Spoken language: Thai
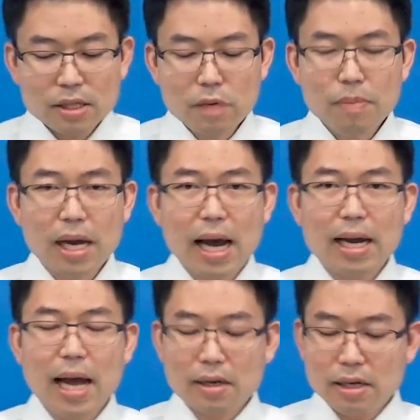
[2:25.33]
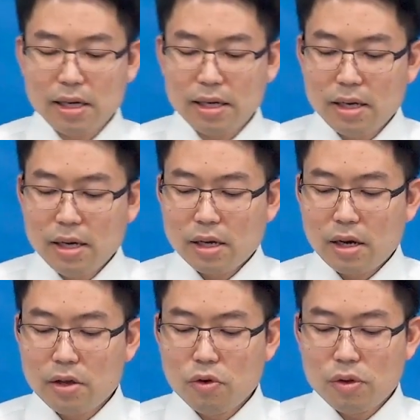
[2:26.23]
ซึ่งประการแรกเลย
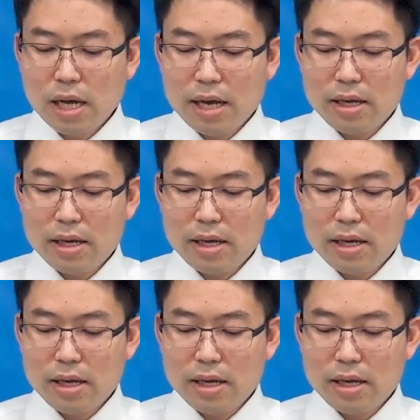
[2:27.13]
ก็อยู่ใน